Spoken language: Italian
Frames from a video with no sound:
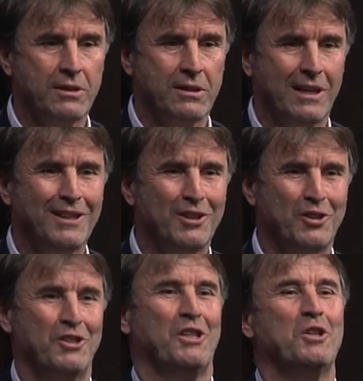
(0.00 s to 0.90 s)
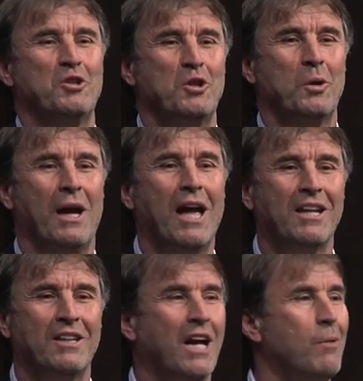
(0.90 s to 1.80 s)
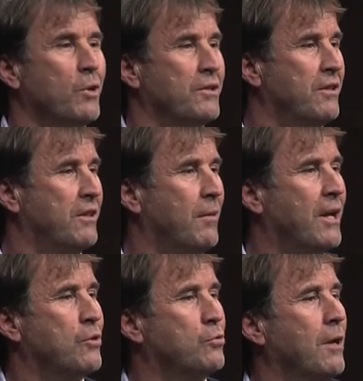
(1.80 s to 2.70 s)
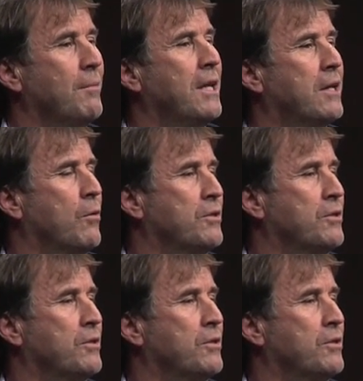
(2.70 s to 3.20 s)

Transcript: 60, 65 anni andiamo una settimana in Sud America,